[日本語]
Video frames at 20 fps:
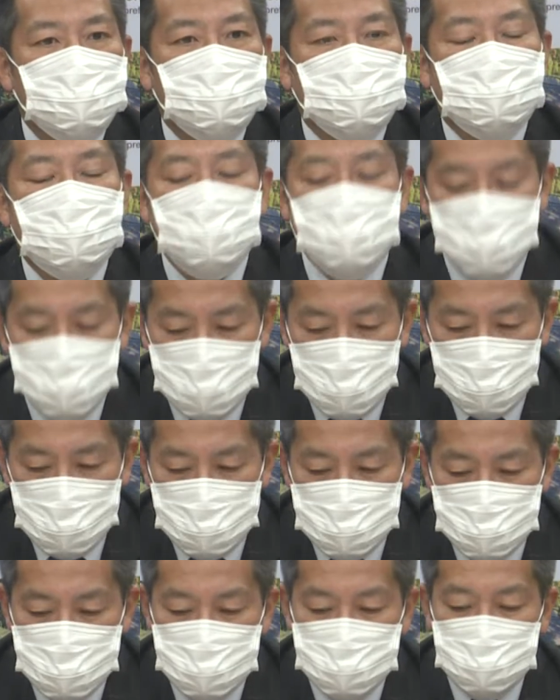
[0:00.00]
全力で
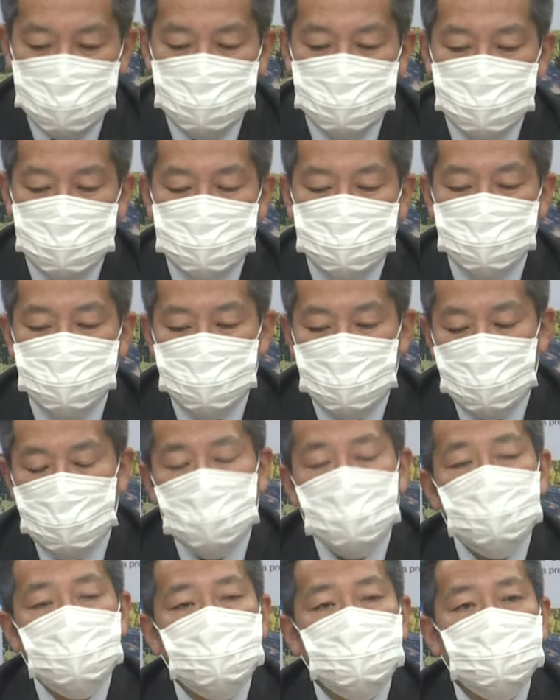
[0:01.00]
やっていただいてますので、
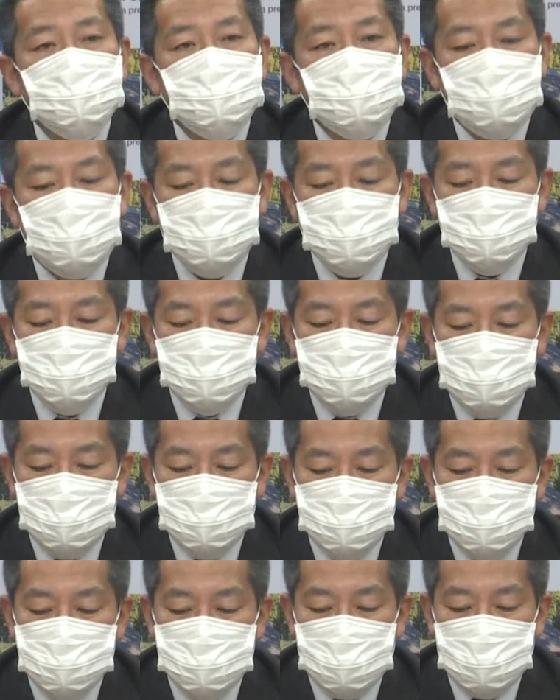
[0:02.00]
12月と1
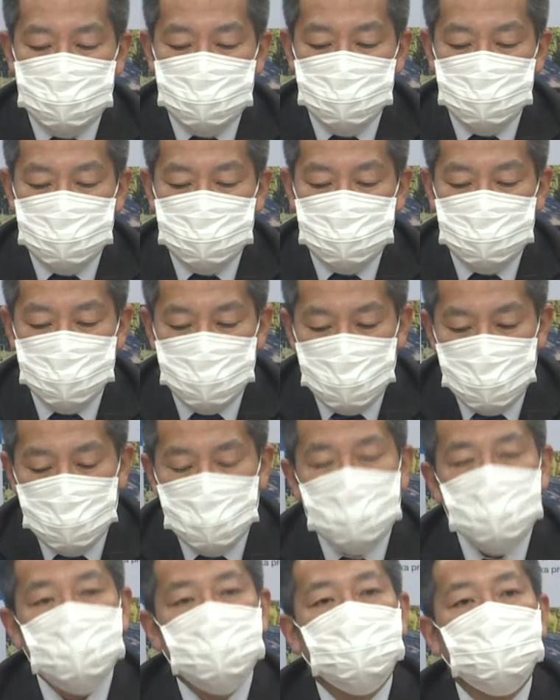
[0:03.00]
月に関しましては
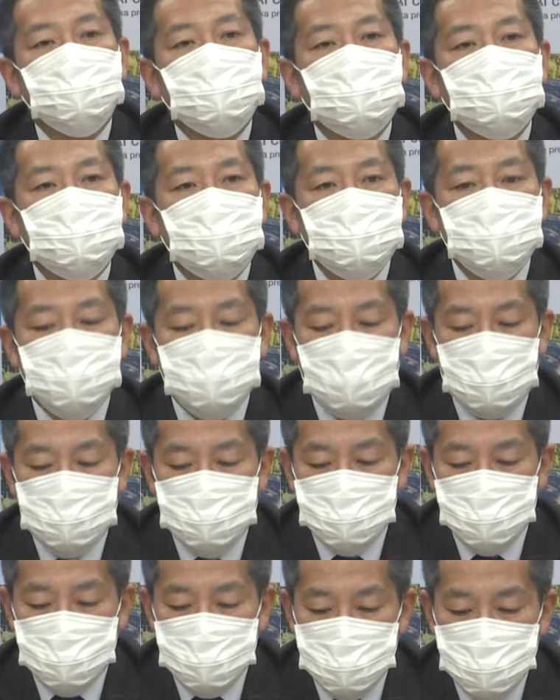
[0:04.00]
集団接種
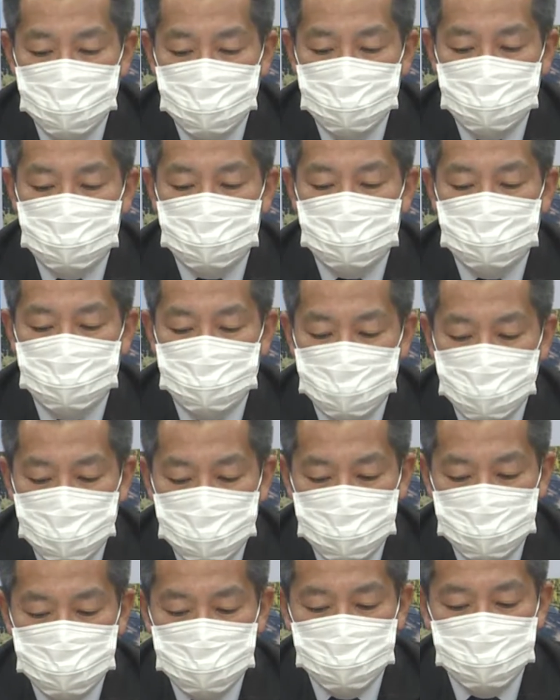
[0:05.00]
会場の日時
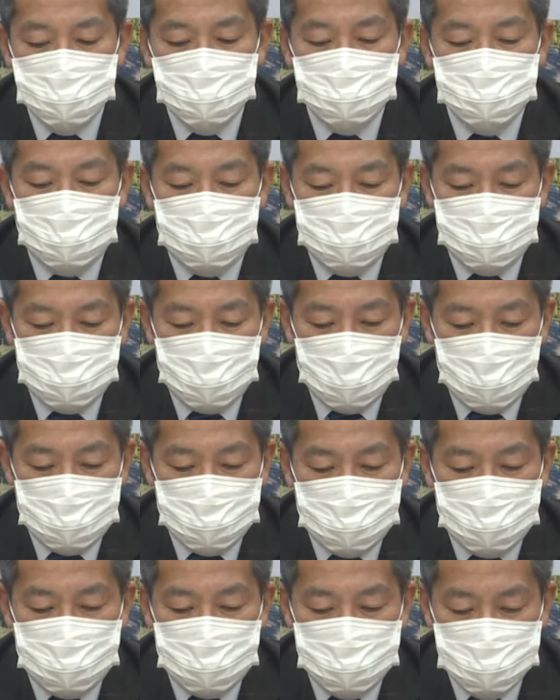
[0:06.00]
を縮小させて
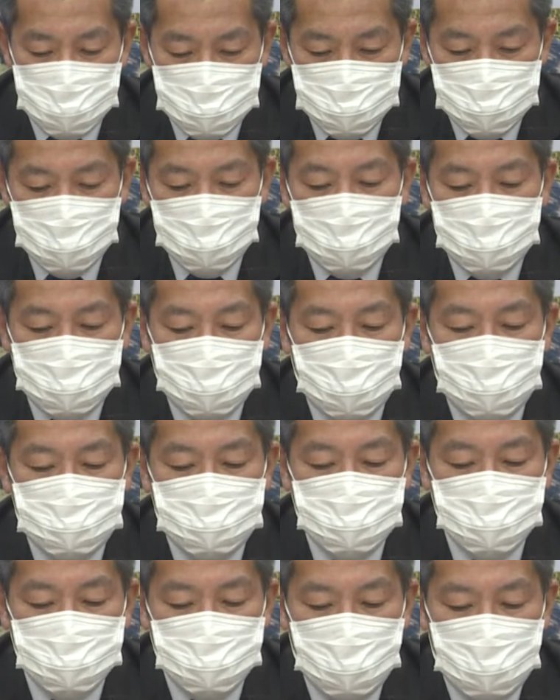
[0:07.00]
いただきます。会
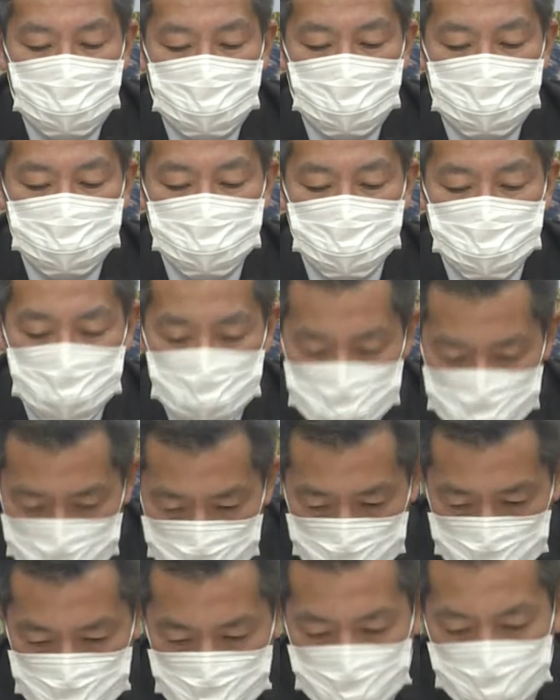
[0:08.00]
場はおぼ
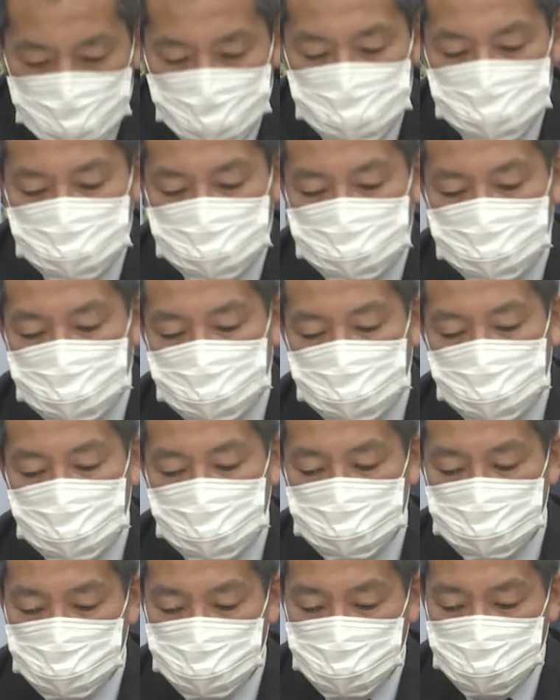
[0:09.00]
とで変わりませんけ
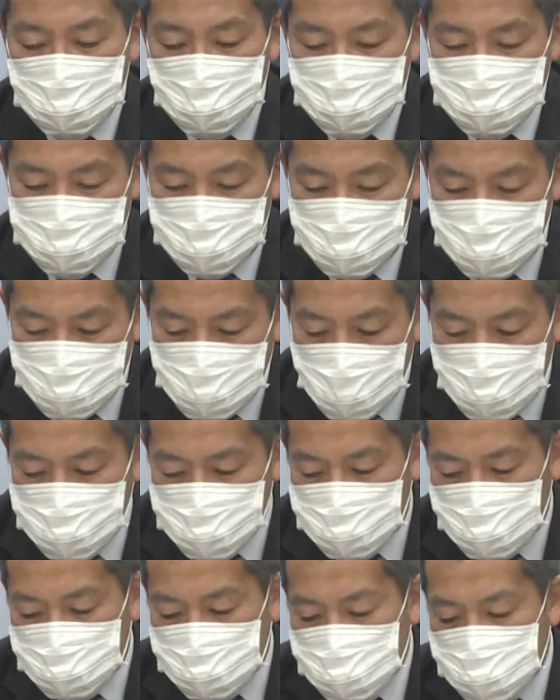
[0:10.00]
れども、それ以外
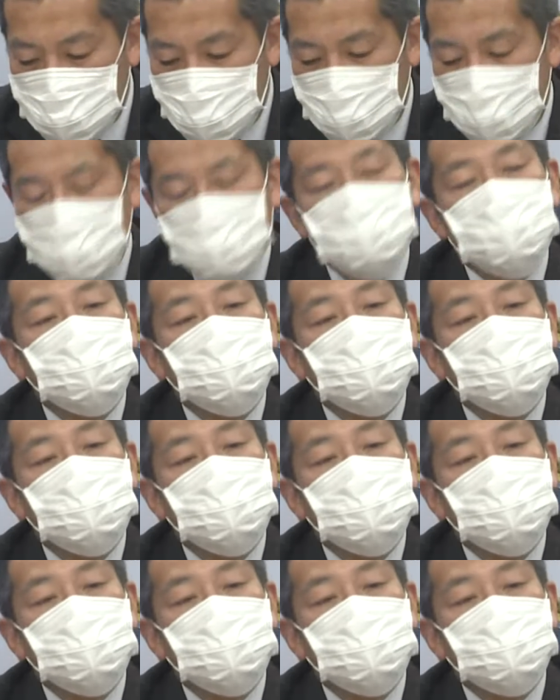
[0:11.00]
の例えば